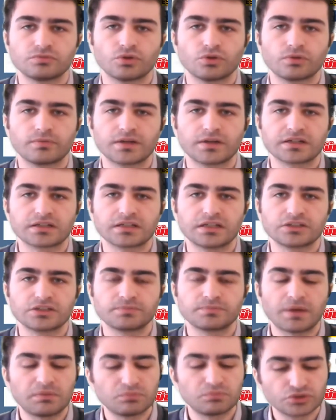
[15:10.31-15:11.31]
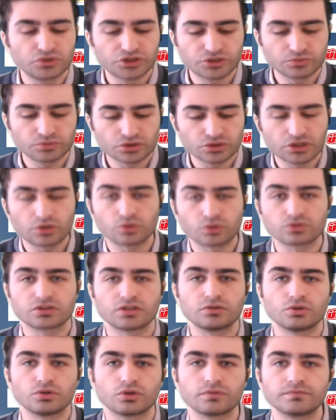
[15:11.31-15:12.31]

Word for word: arkadaş. Ben bu işi burada noktalıyorum.